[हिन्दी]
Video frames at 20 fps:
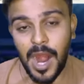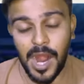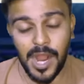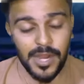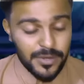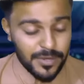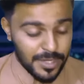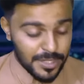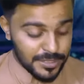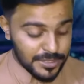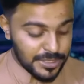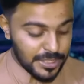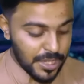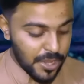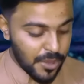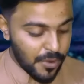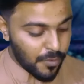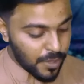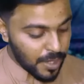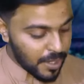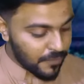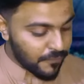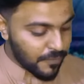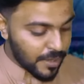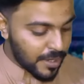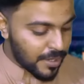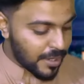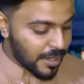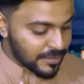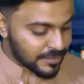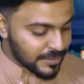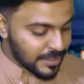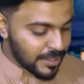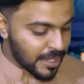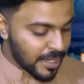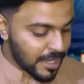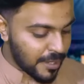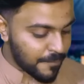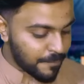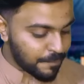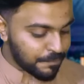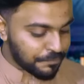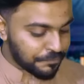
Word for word: आठ रन दिए और एक विकेट हासिल करी